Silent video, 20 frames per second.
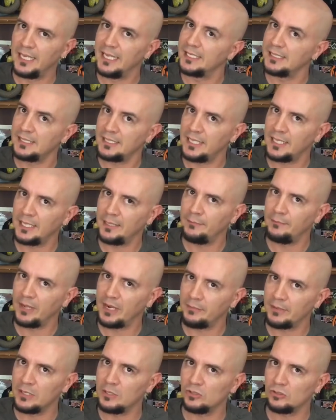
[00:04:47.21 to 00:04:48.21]
este
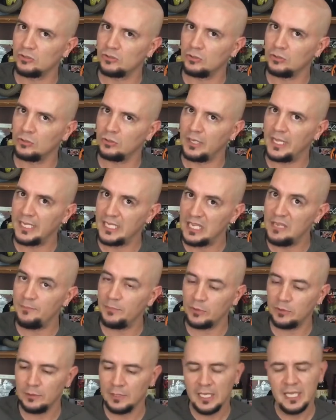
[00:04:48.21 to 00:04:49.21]
maravilloso
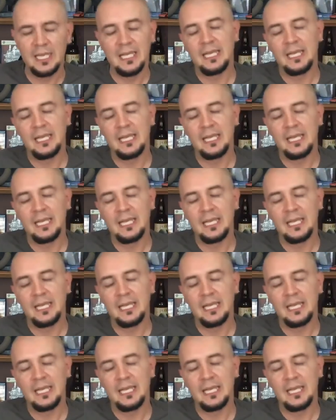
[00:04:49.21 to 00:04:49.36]
equipo.